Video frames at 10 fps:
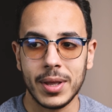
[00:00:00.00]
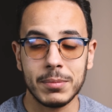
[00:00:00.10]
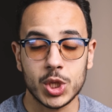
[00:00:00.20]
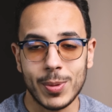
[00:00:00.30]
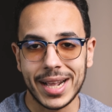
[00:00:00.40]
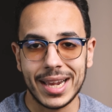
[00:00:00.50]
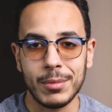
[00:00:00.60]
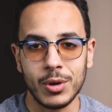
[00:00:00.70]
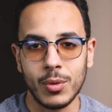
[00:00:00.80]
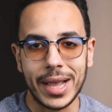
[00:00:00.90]
ومش معنى
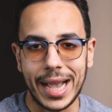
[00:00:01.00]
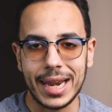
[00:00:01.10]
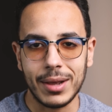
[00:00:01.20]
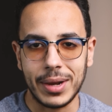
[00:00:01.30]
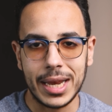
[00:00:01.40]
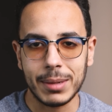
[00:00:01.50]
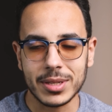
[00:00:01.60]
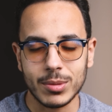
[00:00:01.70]
كلام ان هو هيعلق ولا هناك